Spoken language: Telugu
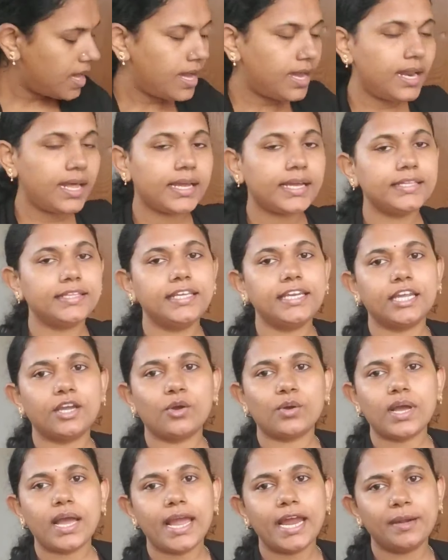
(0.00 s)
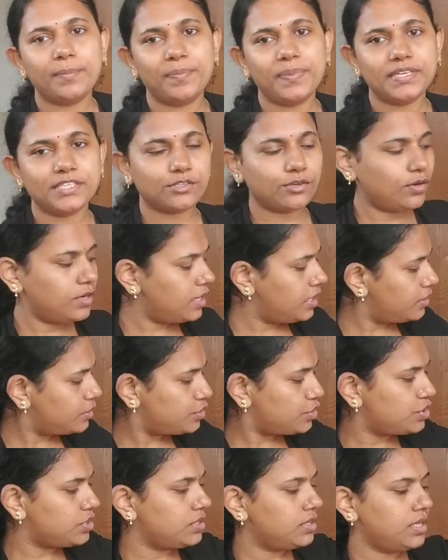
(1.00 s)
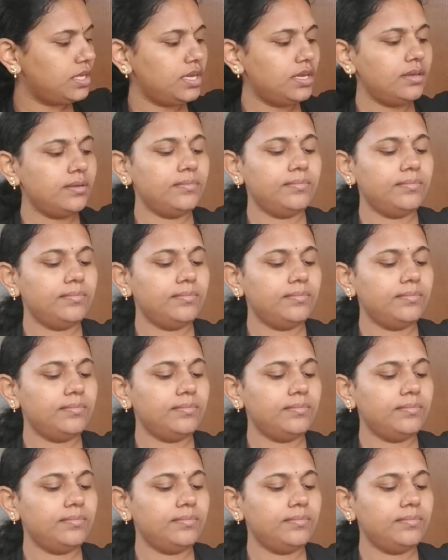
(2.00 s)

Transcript: అలాగే దీనికి ఒక హెడ్ పీస్ కూడా వచ్చింది